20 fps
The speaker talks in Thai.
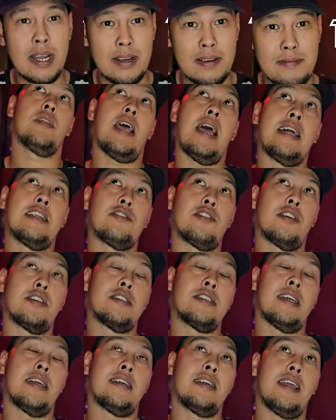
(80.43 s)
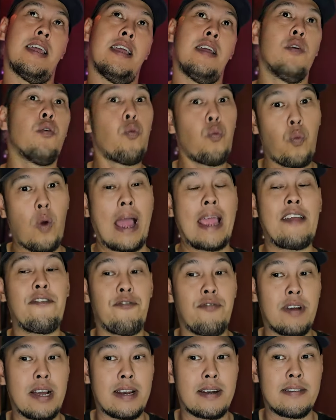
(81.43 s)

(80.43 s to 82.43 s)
ร์ดอ่านออกเสียงไงไวฟ์เวิร์ด